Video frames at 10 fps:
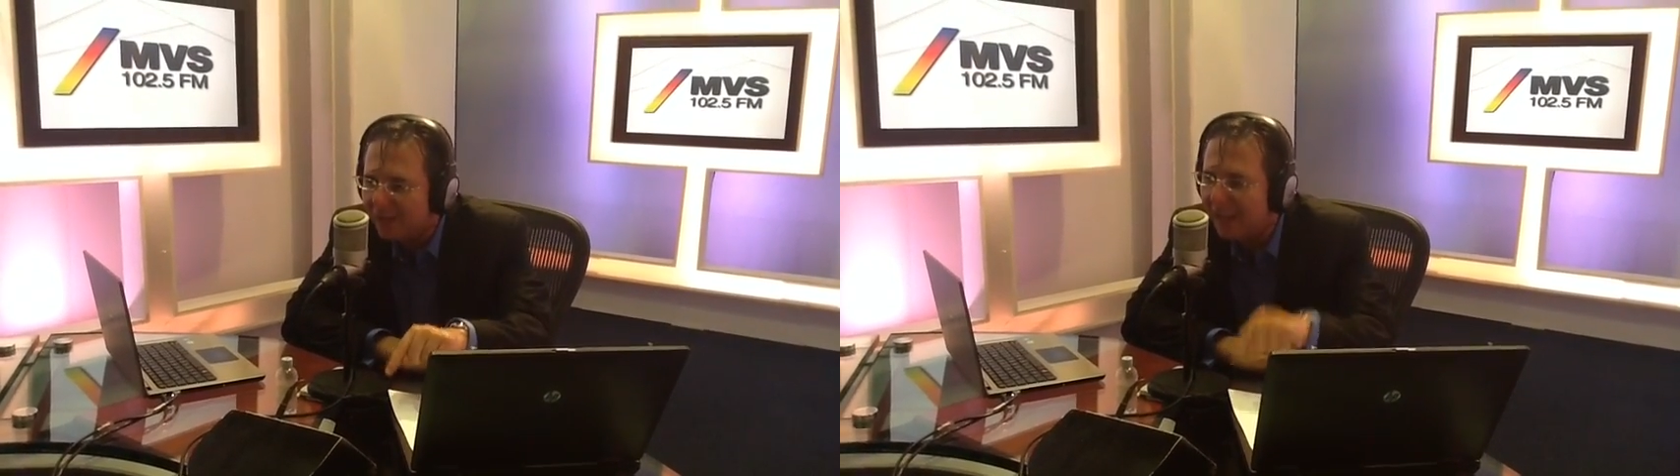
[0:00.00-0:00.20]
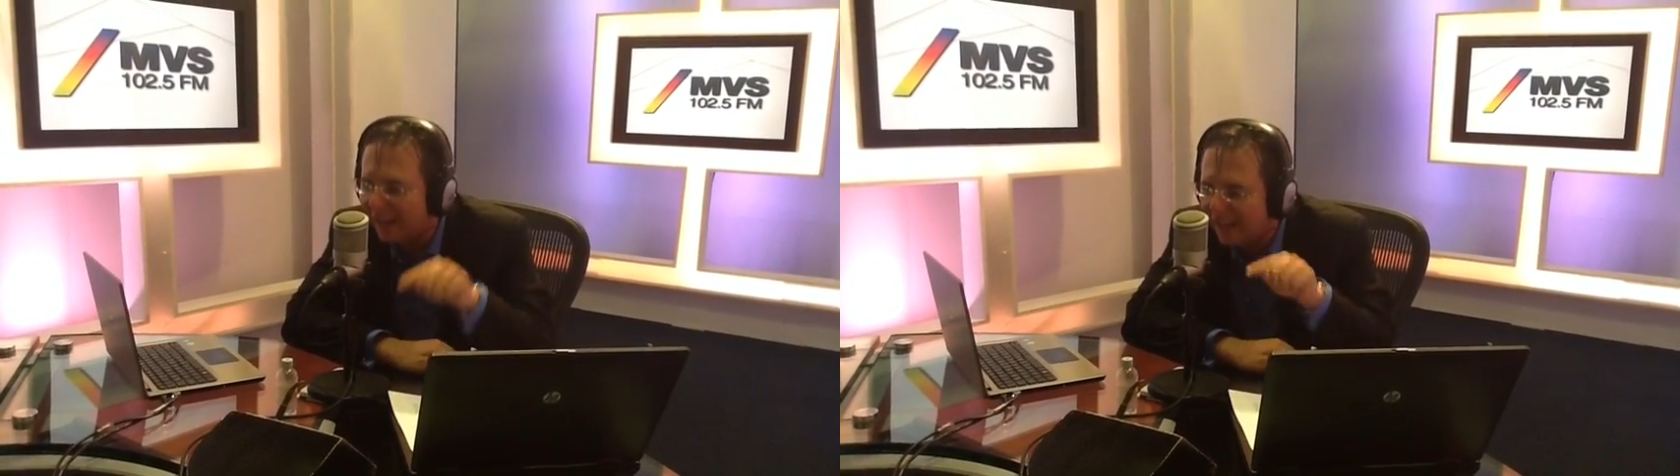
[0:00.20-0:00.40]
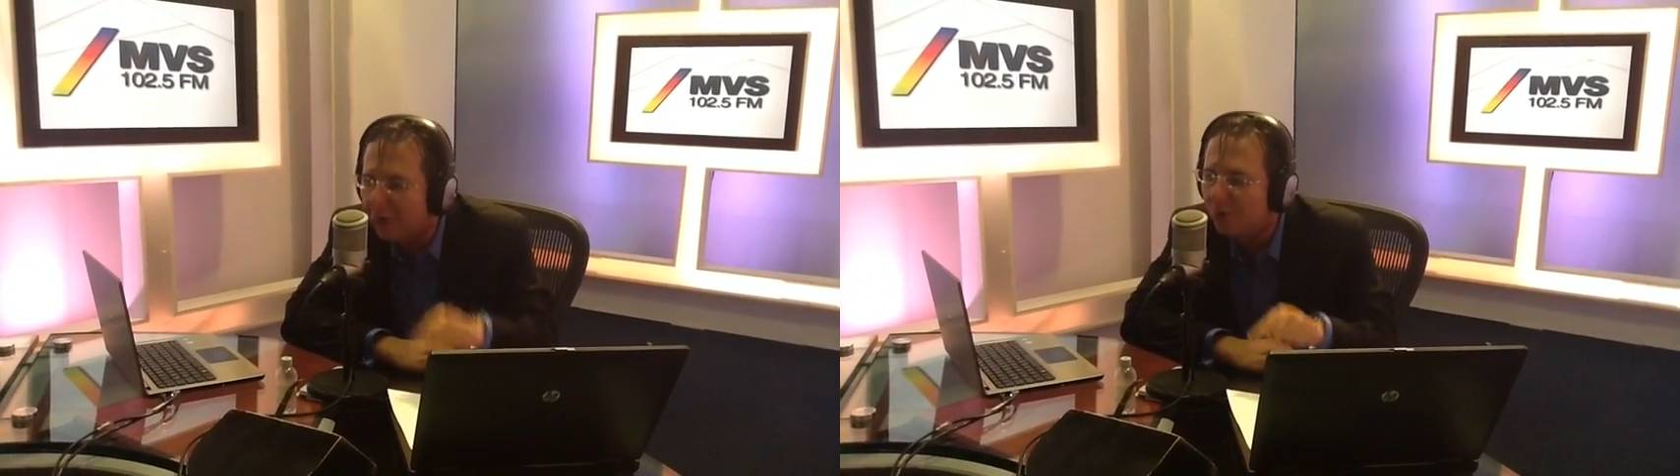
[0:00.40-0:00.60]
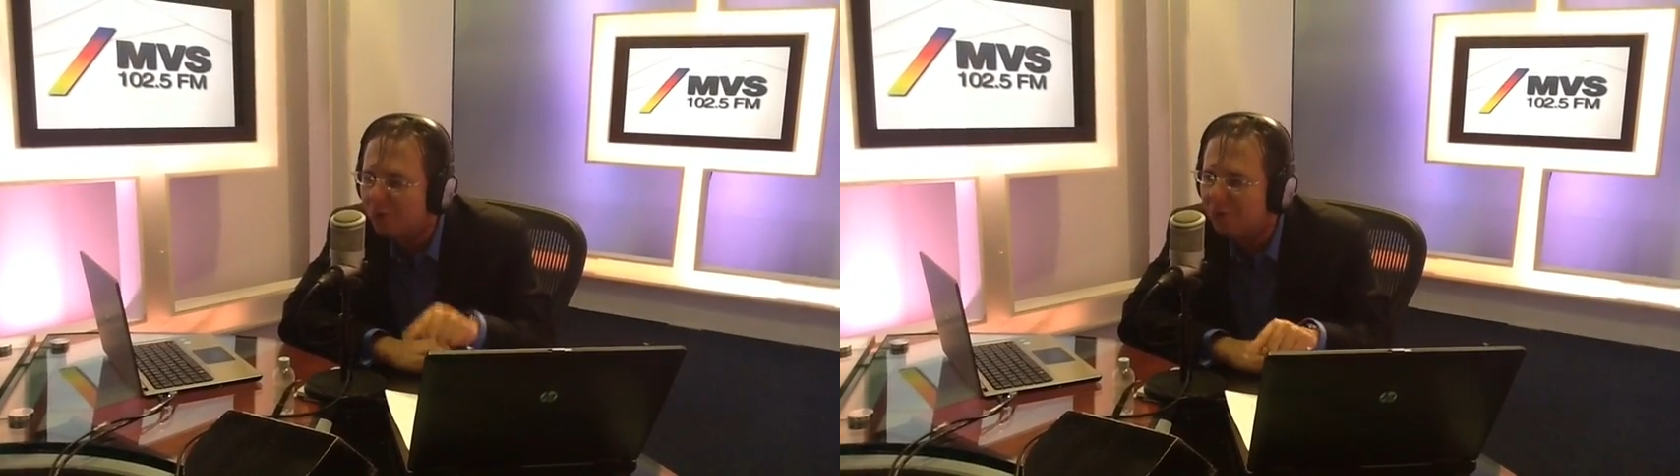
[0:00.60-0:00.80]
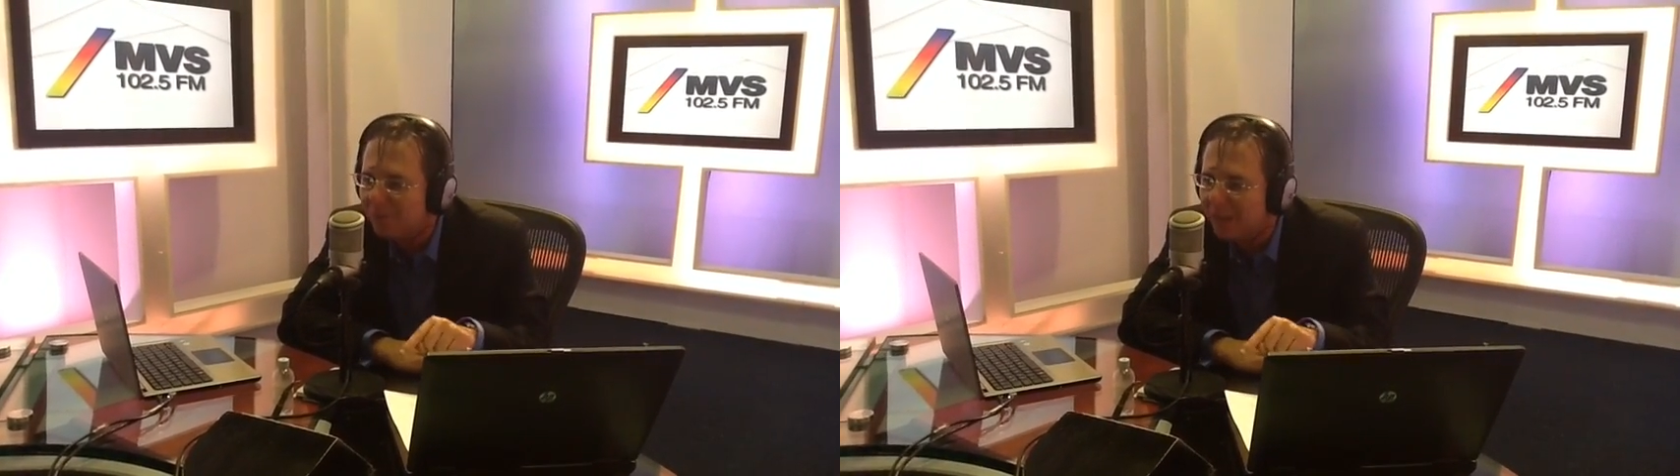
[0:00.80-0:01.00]
el
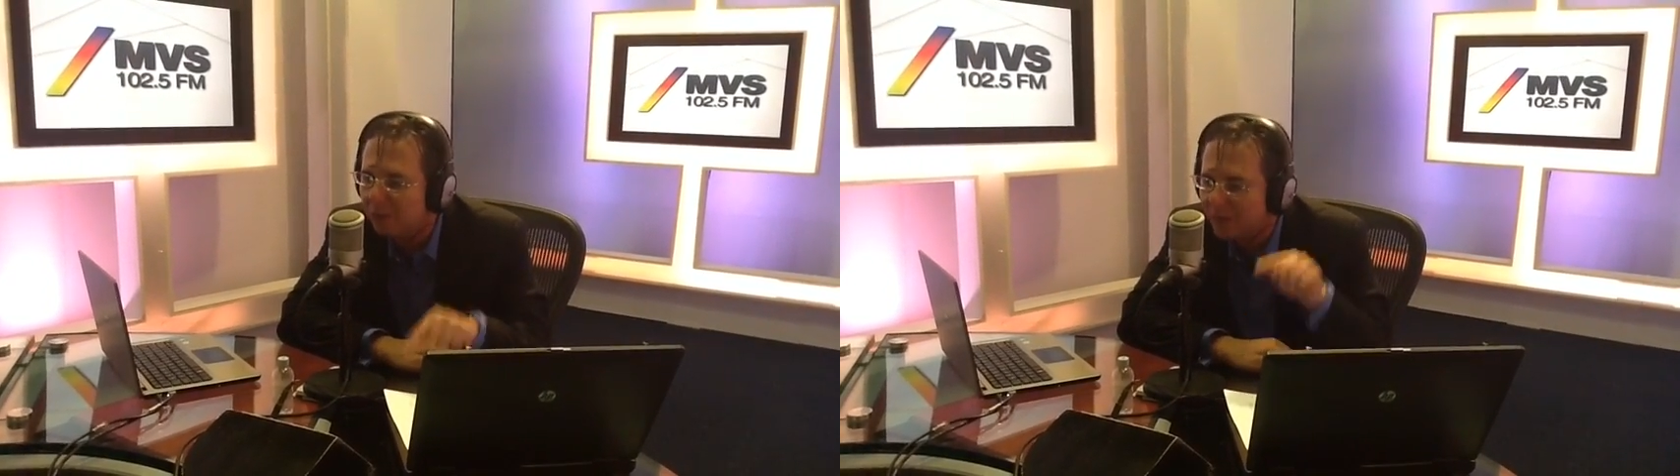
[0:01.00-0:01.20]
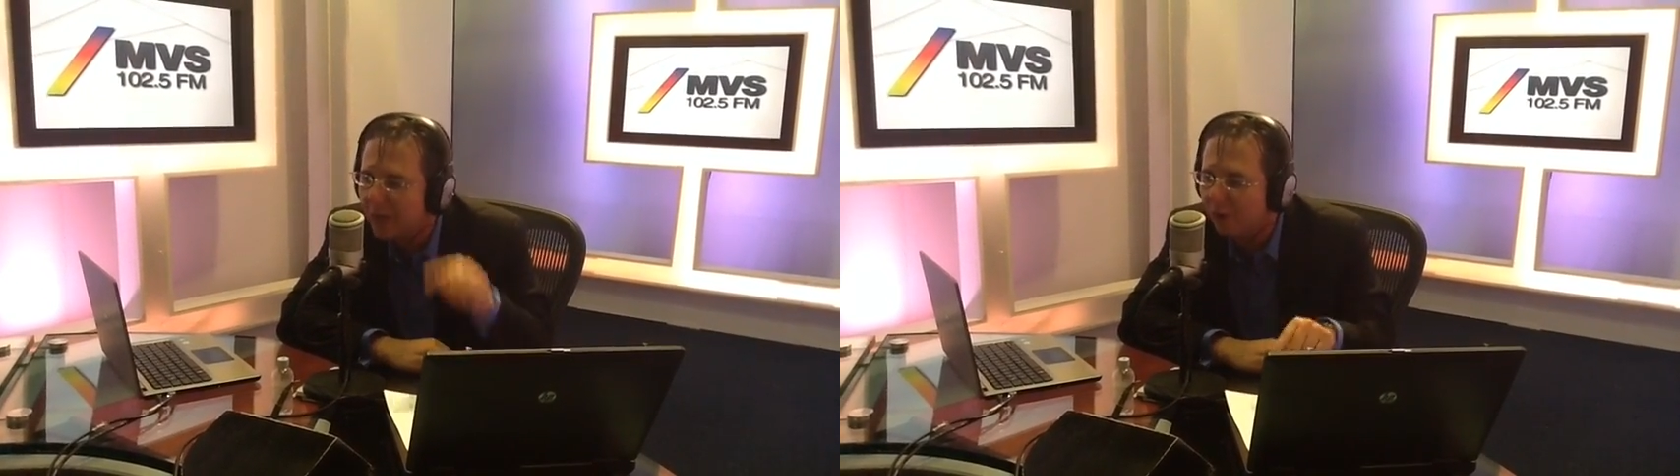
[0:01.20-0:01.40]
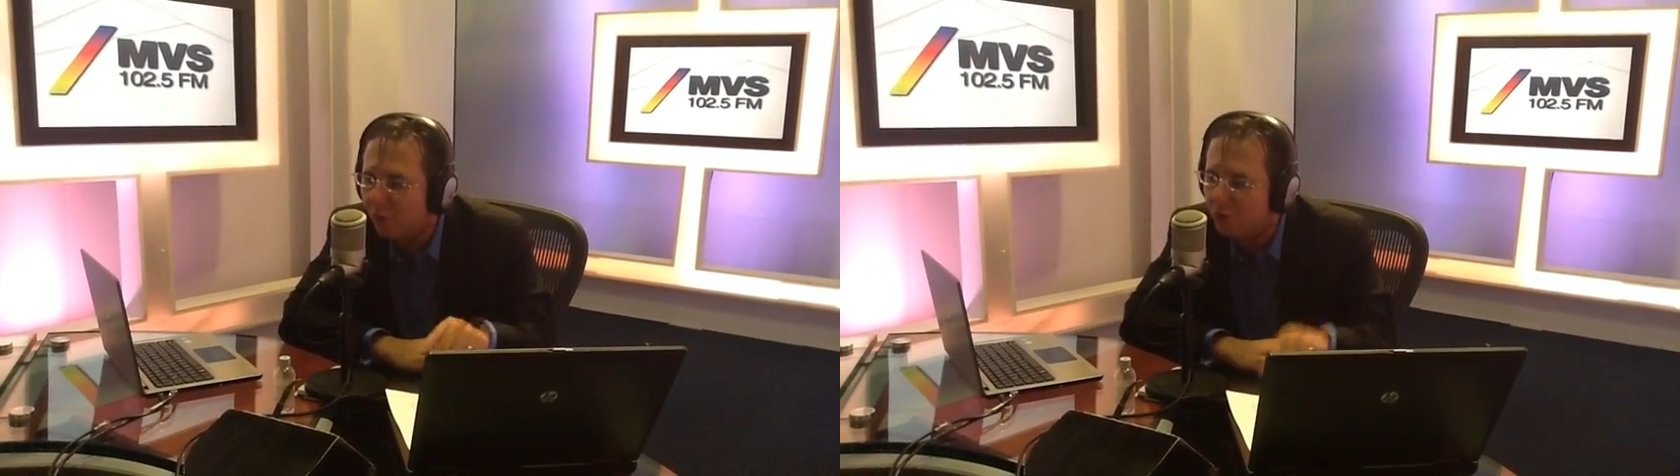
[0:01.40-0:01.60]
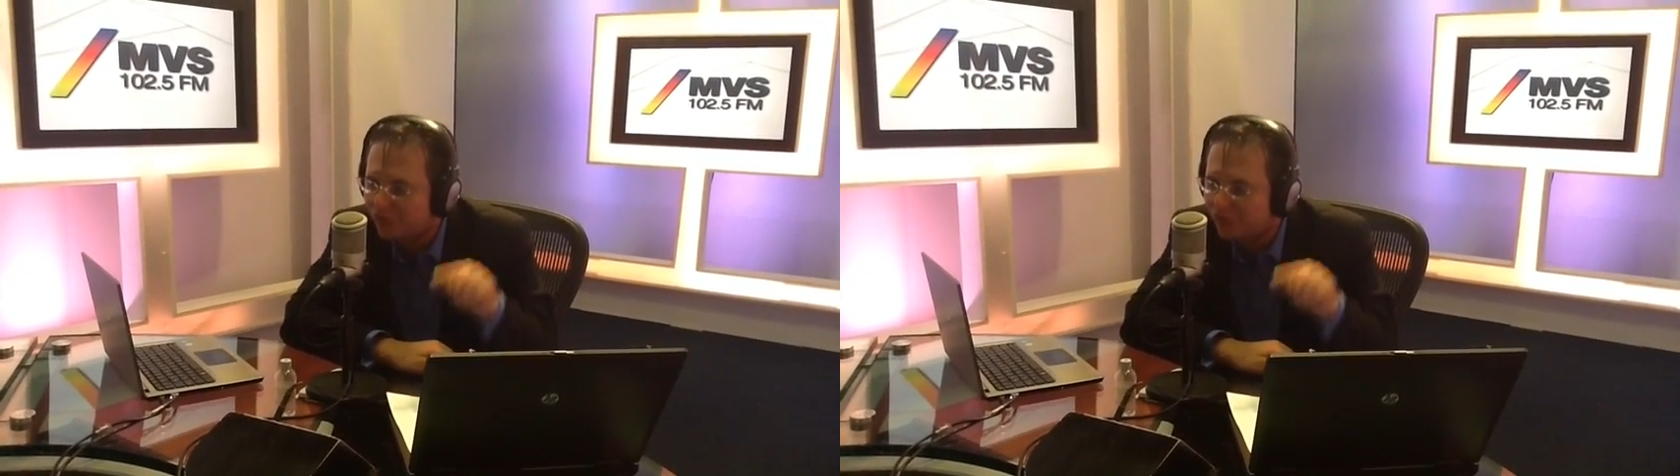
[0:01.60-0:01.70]
reconocimiento y el orgullo.